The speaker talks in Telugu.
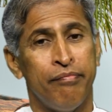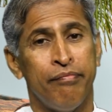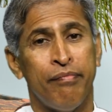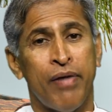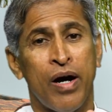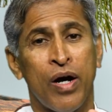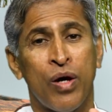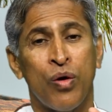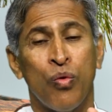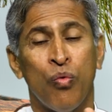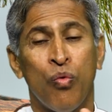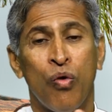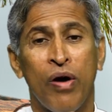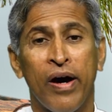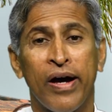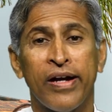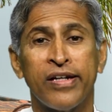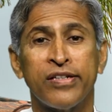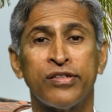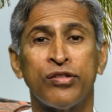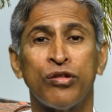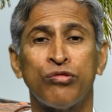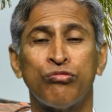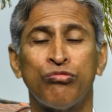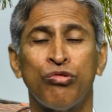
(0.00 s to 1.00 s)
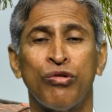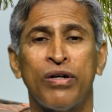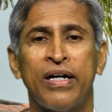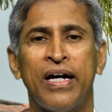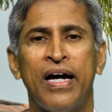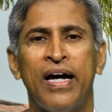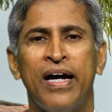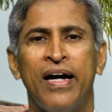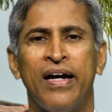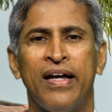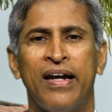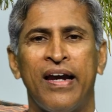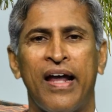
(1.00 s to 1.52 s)
మాకు
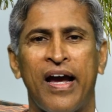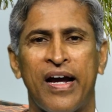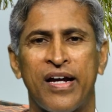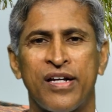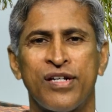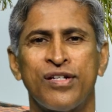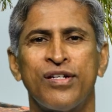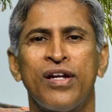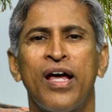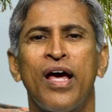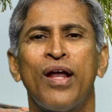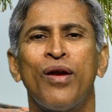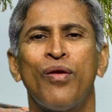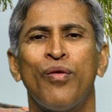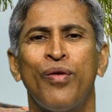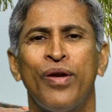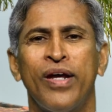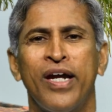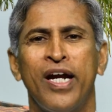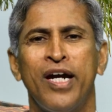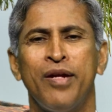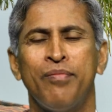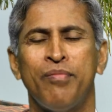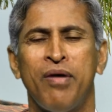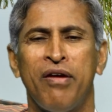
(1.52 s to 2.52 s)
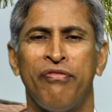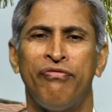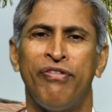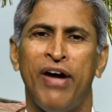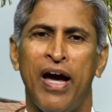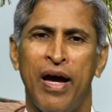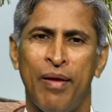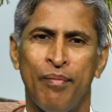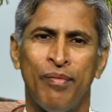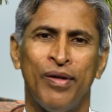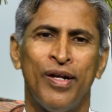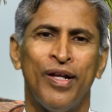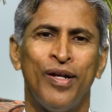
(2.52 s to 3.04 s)
వారసత్వంగా లక్షణాలు ఉన్నాయండి మా
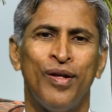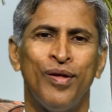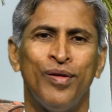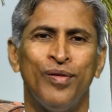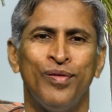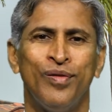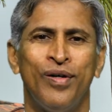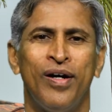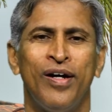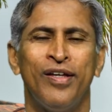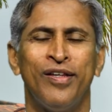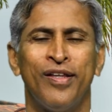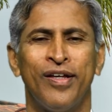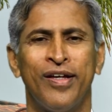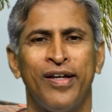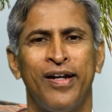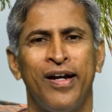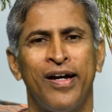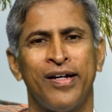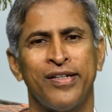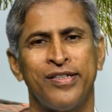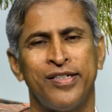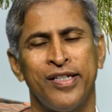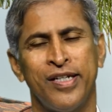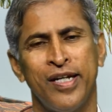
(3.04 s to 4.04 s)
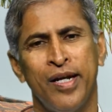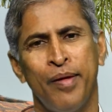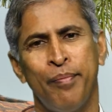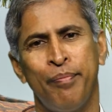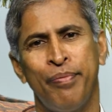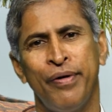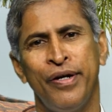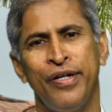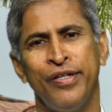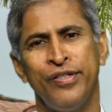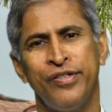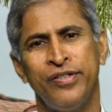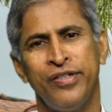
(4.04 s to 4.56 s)
ఫ్యామిలీలో అందుకే నాకు
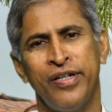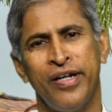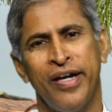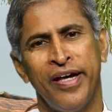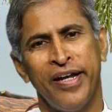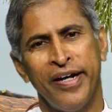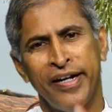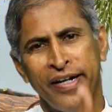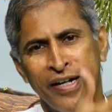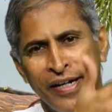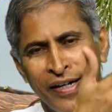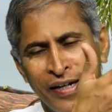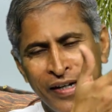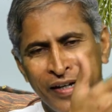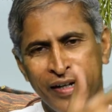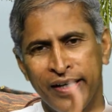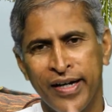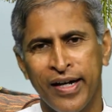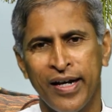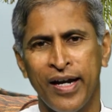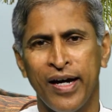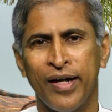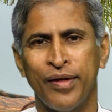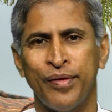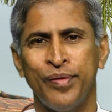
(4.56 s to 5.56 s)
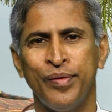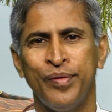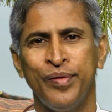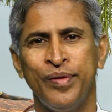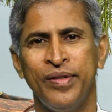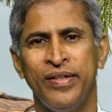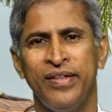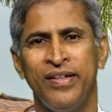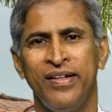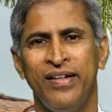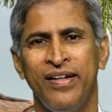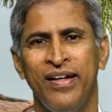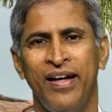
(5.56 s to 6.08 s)
చిన్నప్పటి నుంచి హెరిడిటరీగా నాకు
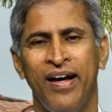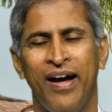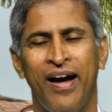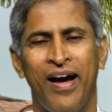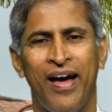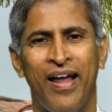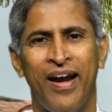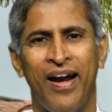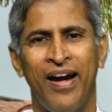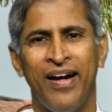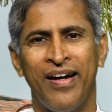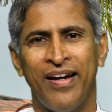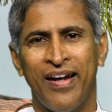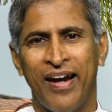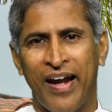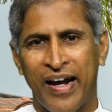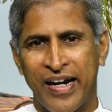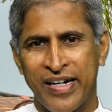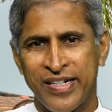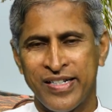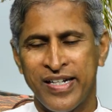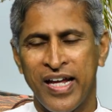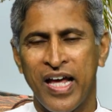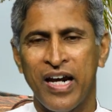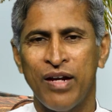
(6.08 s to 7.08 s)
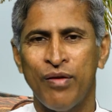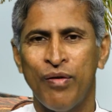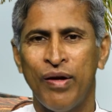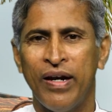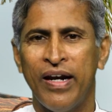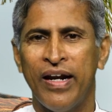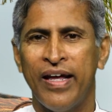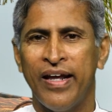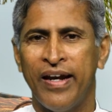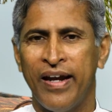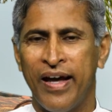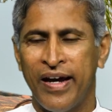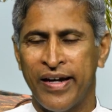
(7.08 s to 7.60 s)
అలాంటి లక్షణాల
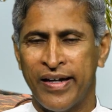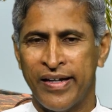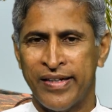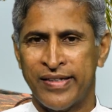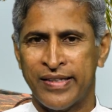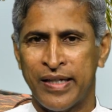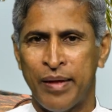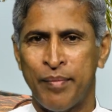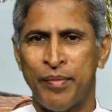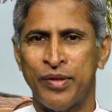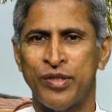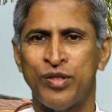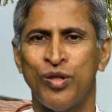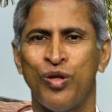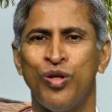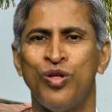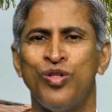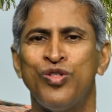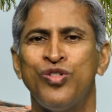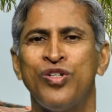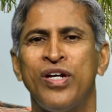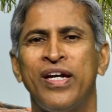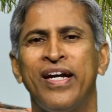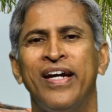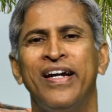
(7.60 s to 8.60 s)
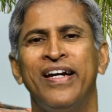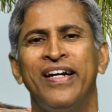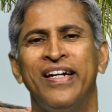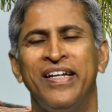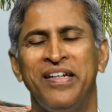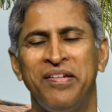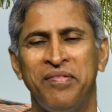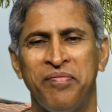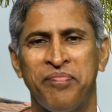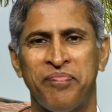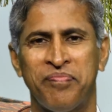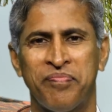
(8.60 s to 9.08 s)
వల్లే నాకు ఈ సమస్యలు వచ్చాయండి